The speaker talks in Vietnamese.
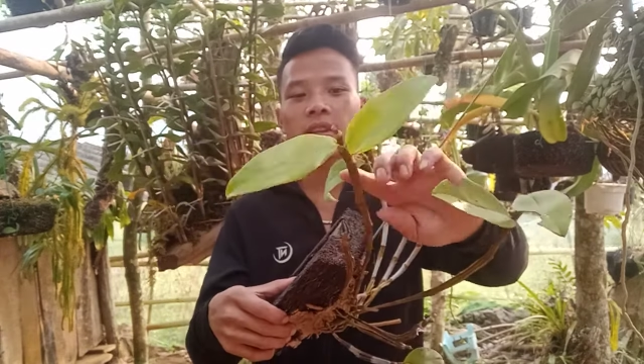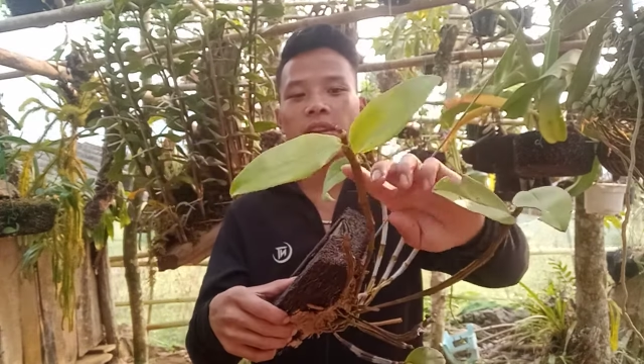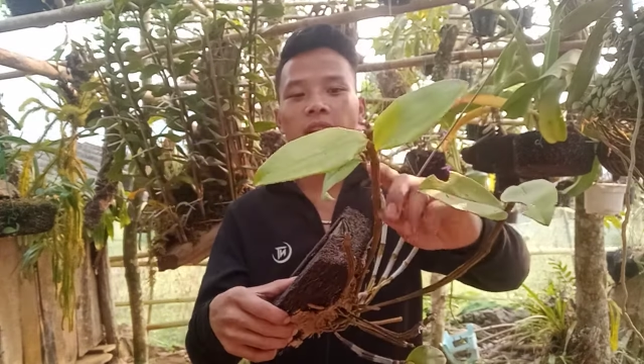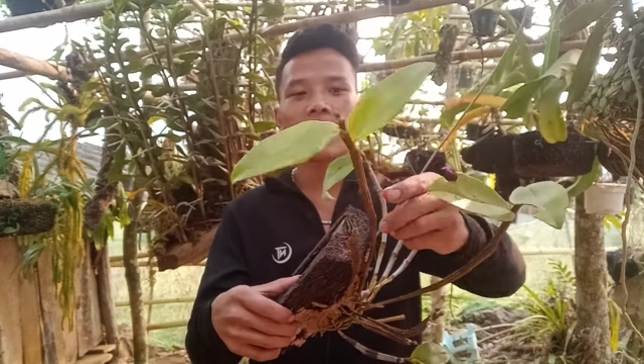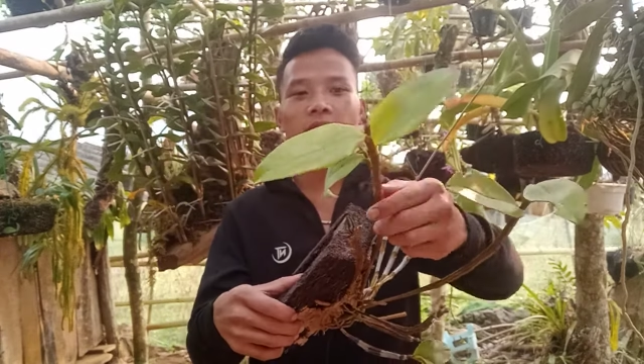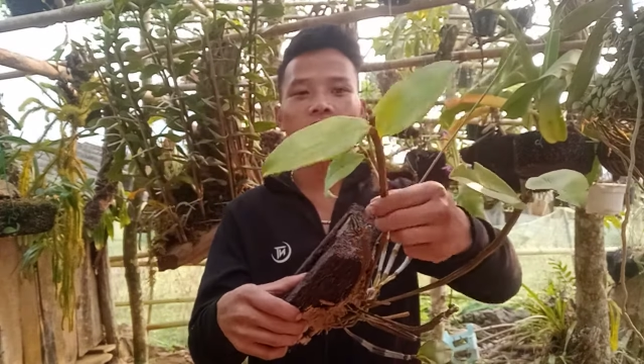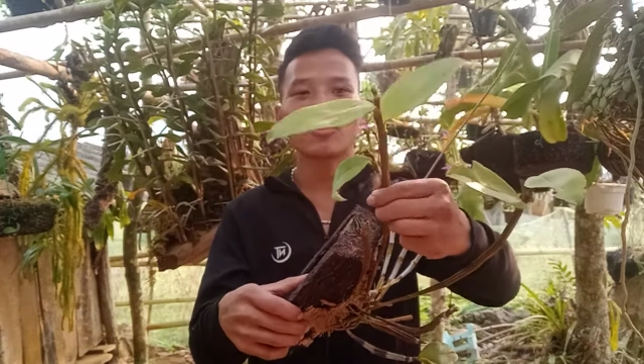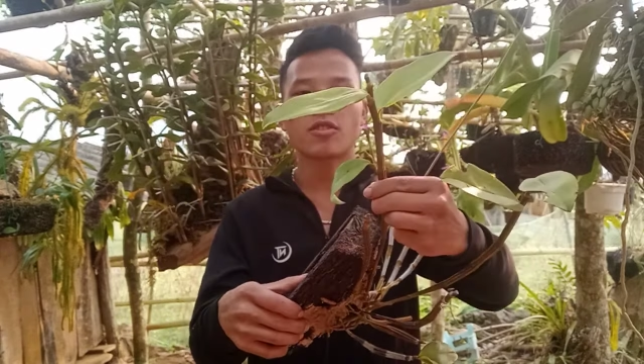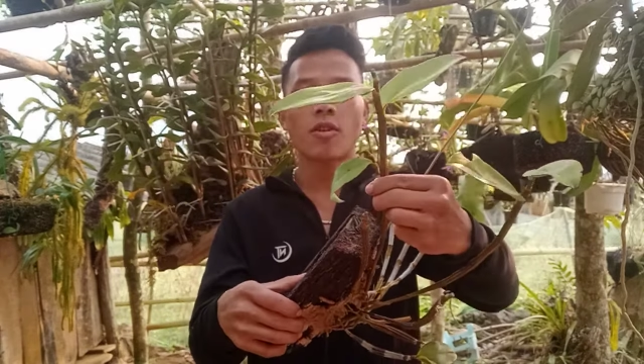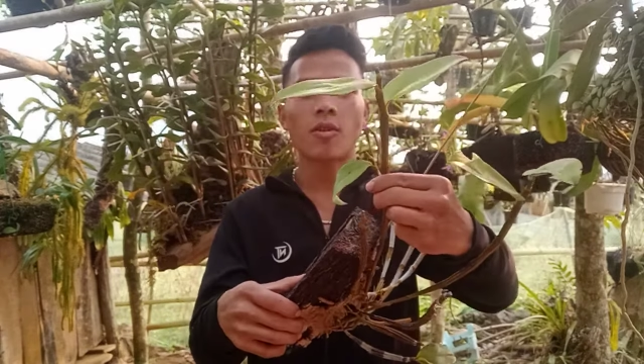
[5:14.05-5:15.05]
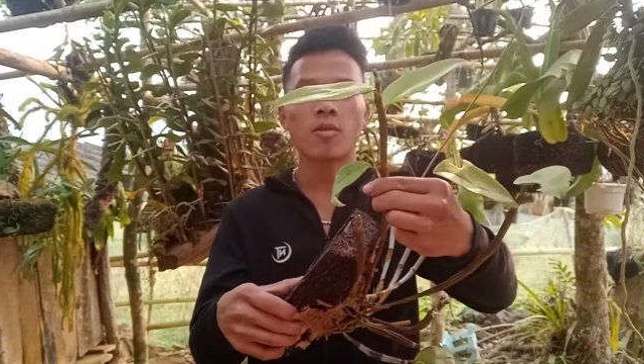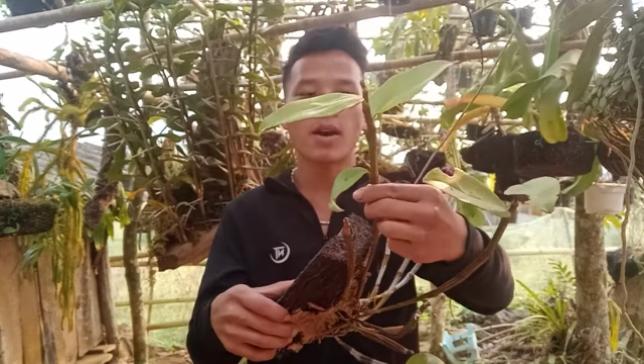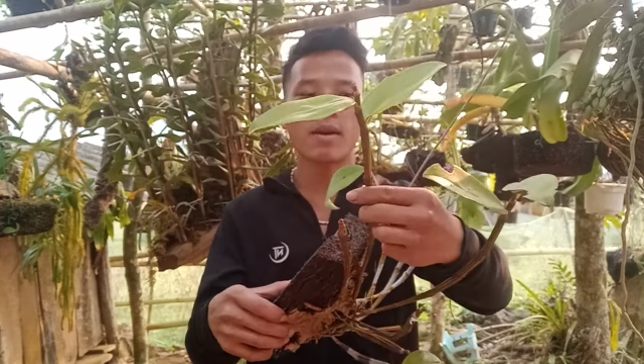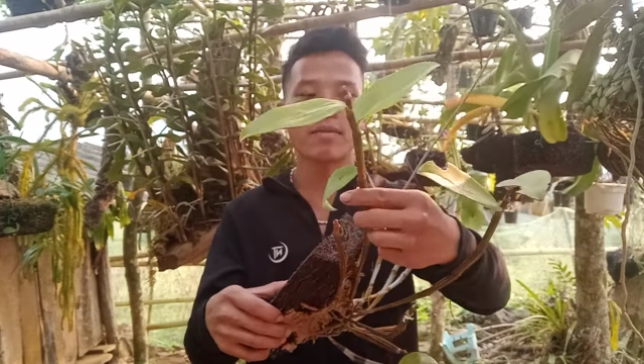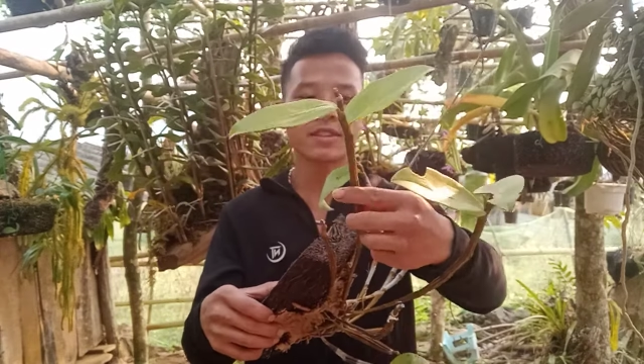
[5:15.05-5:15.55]
thân này còn chưa có
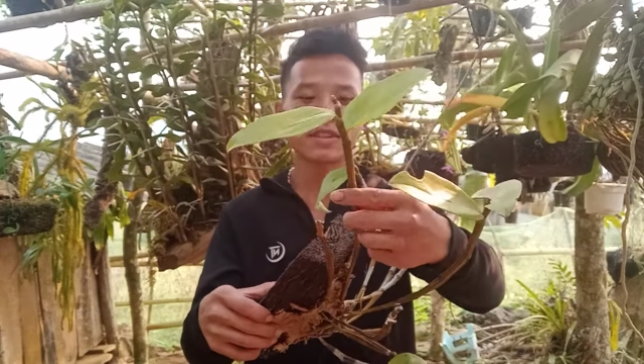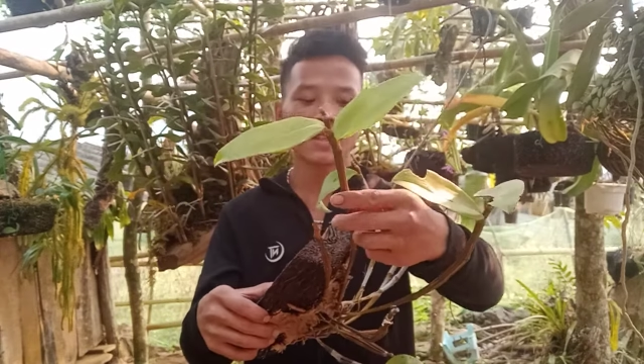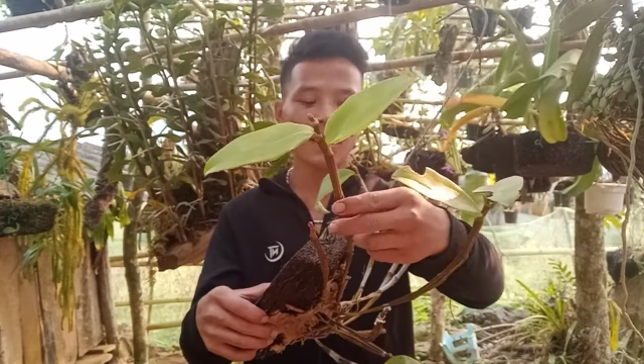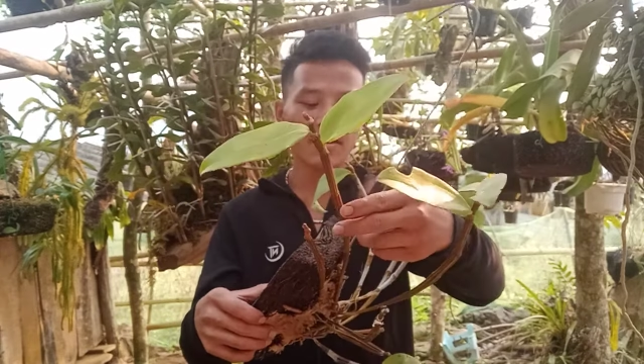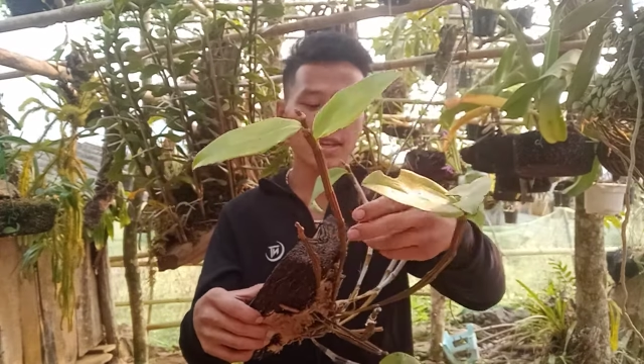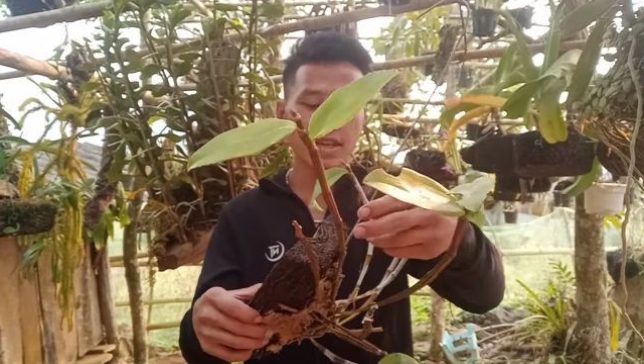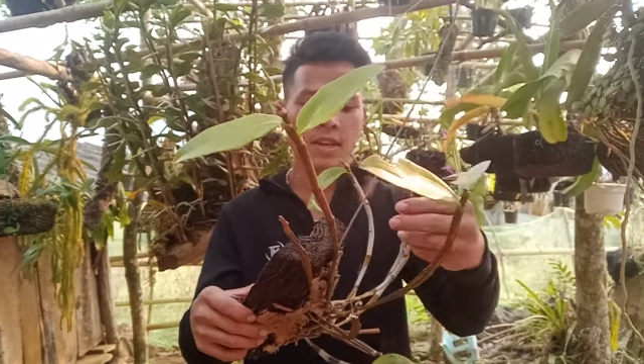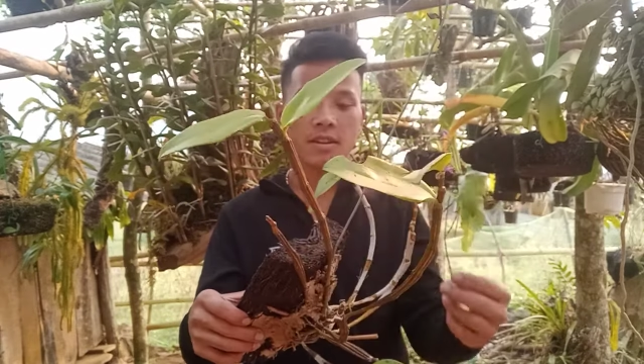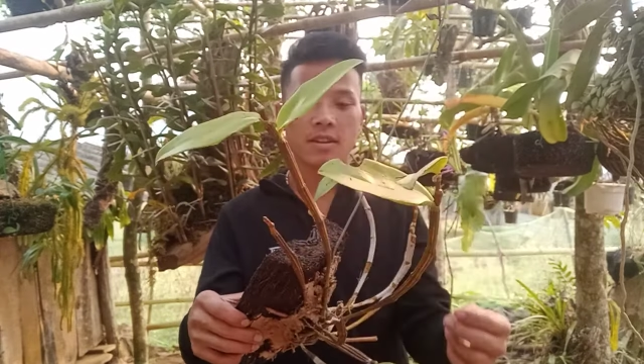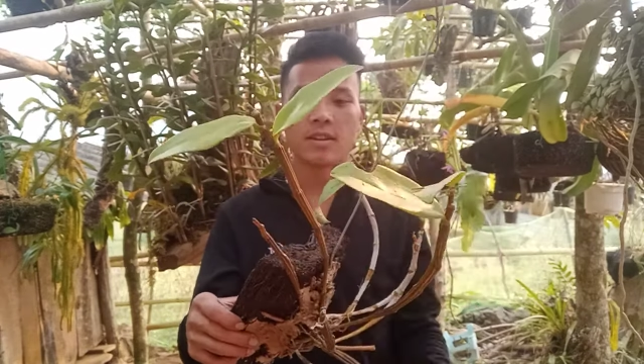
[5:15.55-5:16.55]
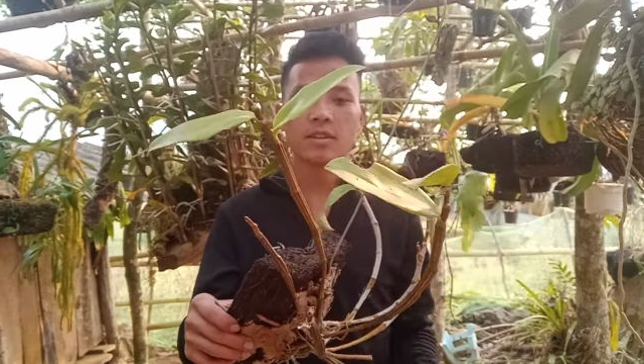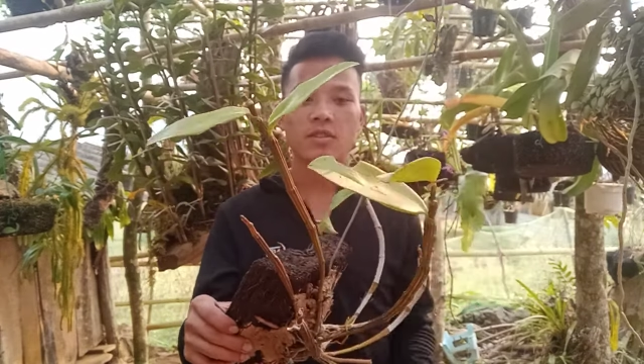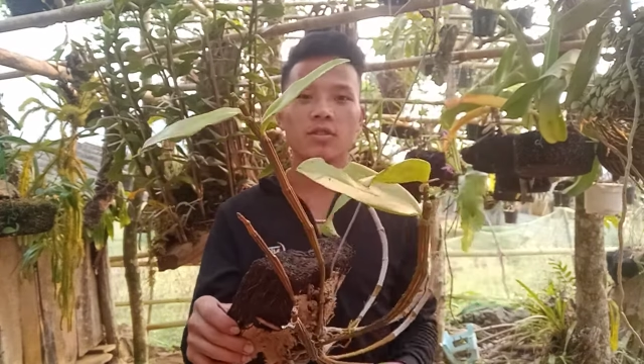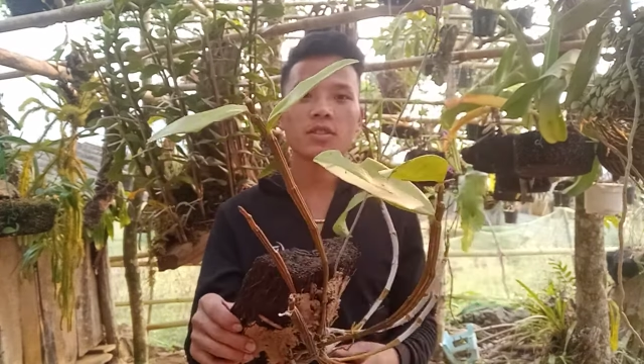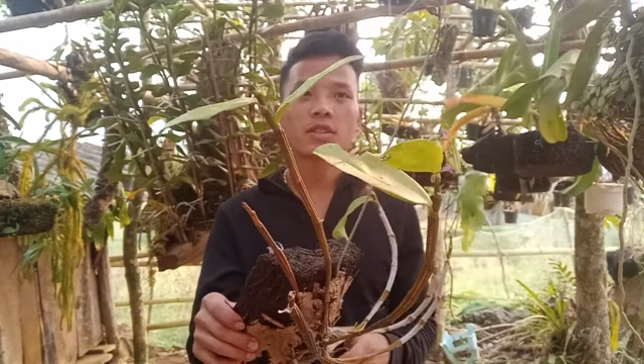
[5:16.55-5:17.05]
hoa bao giờ nha các bác nha.
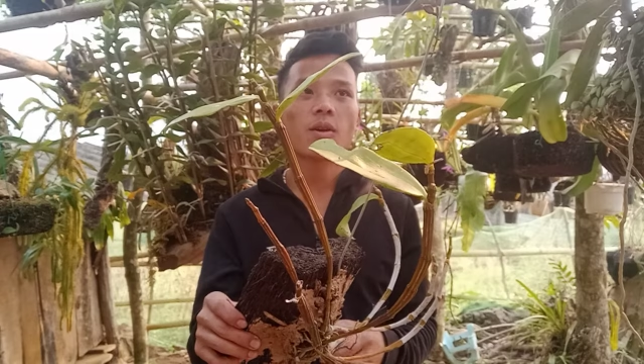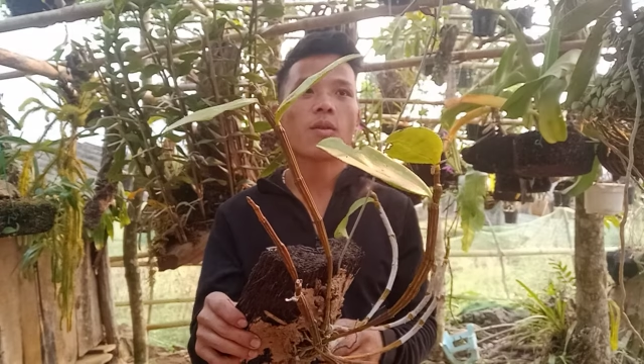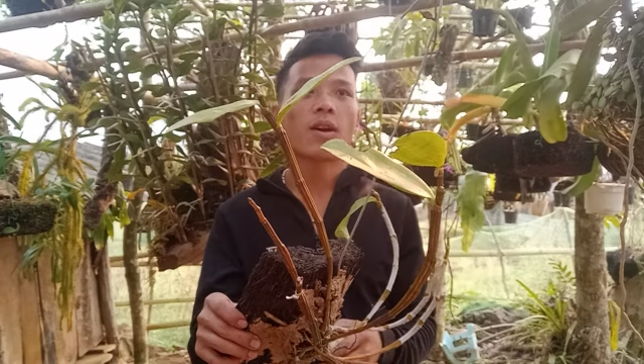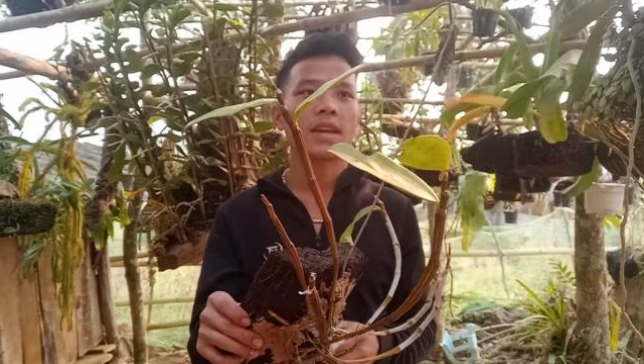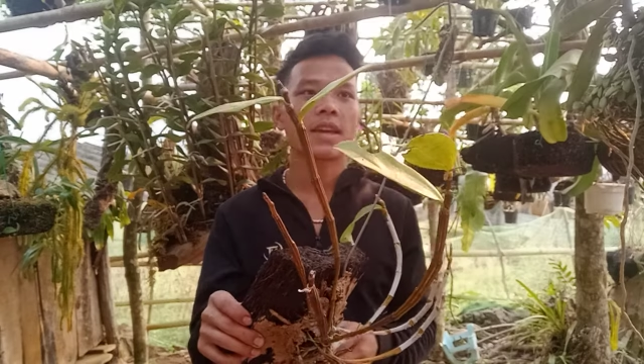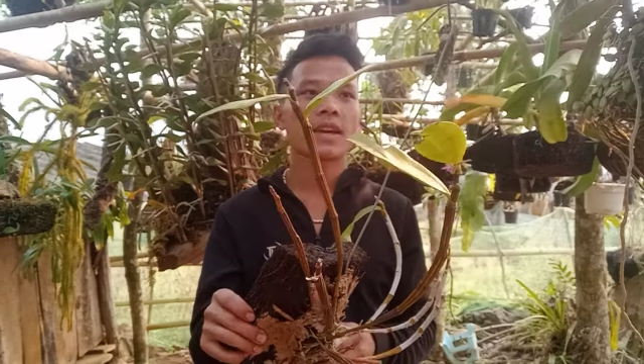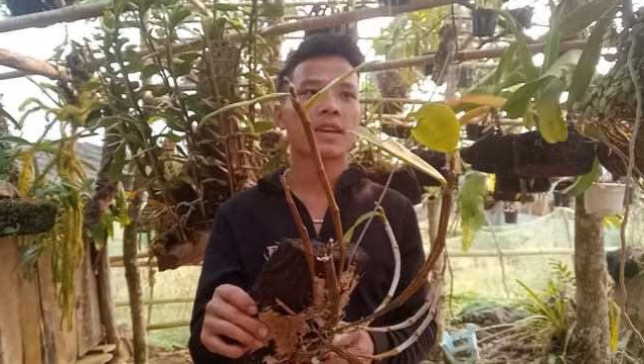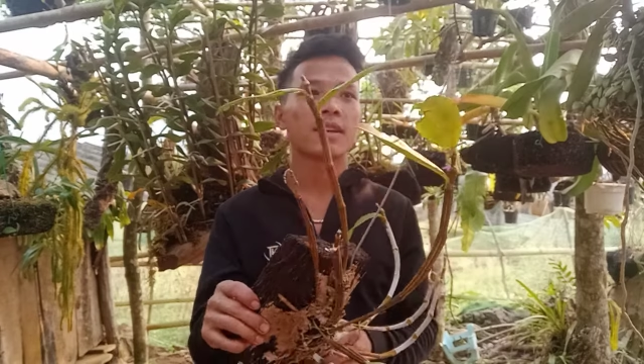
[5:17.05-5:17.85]
Chưa trao hoa nhá.